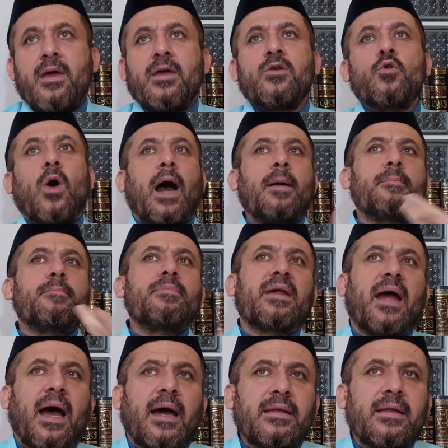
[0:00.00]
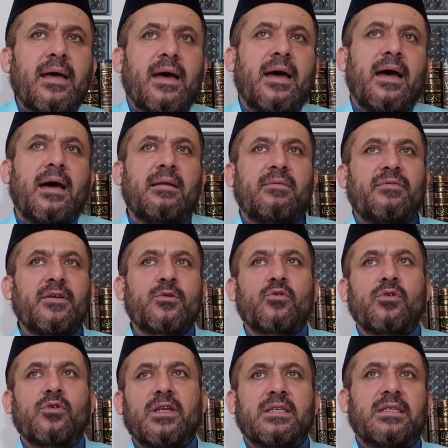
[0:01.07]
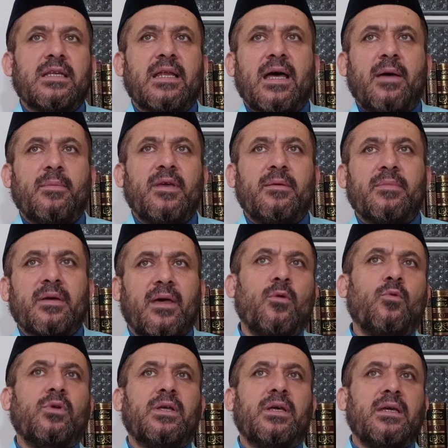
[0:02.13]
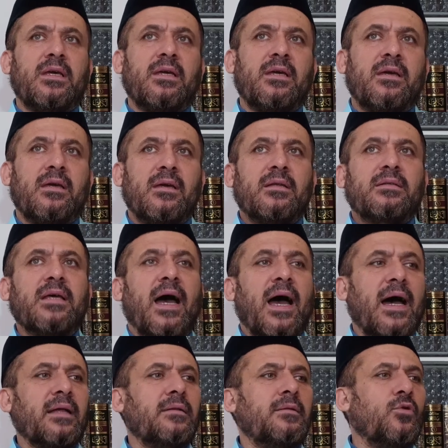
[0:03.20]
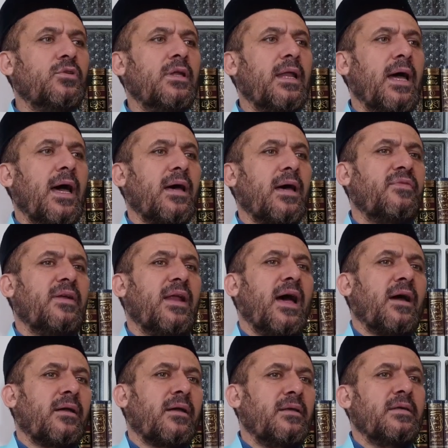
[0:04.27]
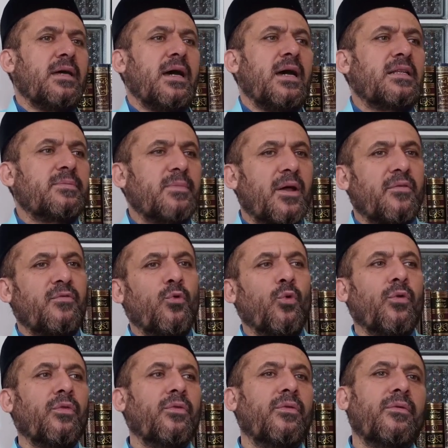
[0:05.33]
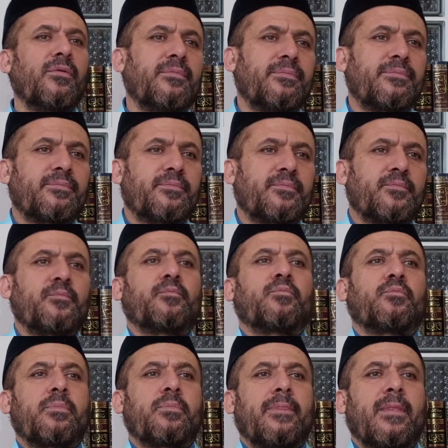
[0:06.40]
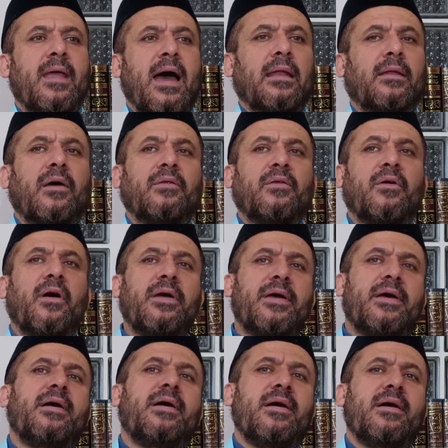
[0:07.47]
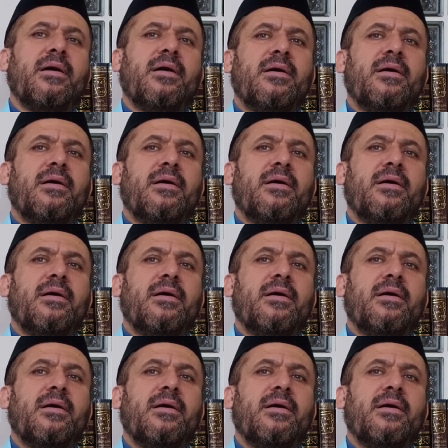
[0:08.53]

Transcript: يعبر عنها الفكر الإسلامي بقوله تعدد الحق في العقليات مرفوض القضايا